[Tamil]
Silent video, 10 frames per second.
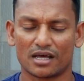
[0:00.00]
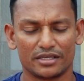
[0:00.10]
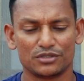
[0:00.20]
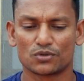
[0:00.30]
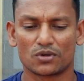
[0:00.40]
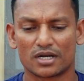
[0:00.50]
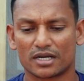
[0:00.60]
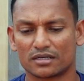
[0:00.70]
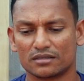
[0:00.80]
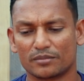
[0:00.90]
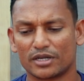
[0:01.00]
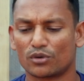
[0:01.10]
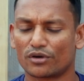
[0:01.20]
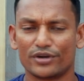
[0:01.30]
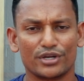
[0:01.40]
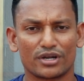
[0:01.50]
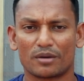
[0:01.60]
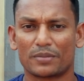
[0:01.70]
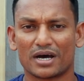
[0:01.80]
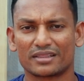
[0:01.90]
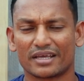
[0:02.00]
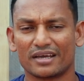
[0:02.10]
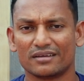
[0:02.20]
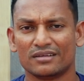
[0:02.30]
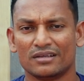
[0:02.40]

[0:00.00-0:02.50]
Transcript: அதையும் சொல்கிறார் இந்த மாதிரி உங்கள் வீடியோ நான் பார்த்தேன்